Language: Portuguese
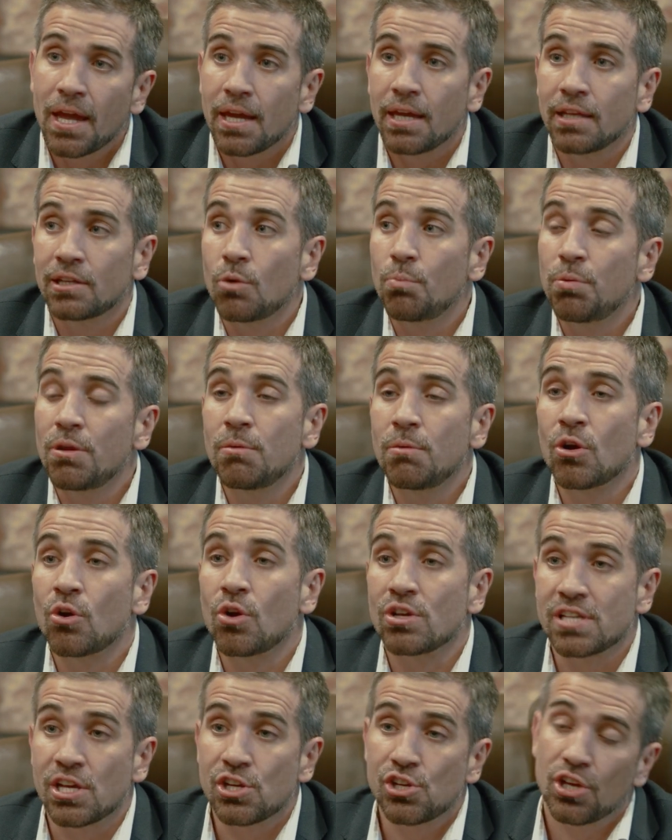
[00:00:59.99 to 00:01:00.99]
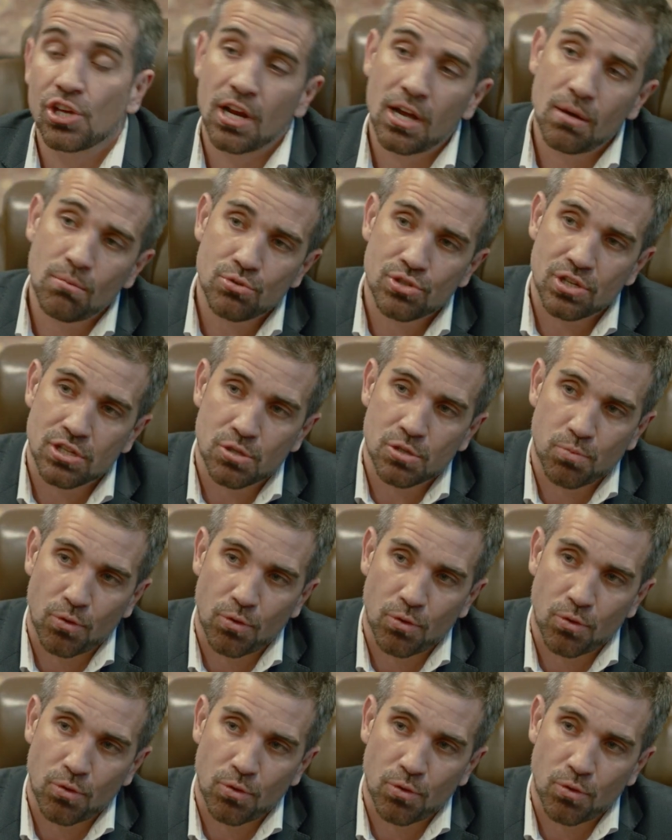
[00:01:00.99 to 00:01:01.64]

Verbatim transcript: Então, primeiro nós retiramos esses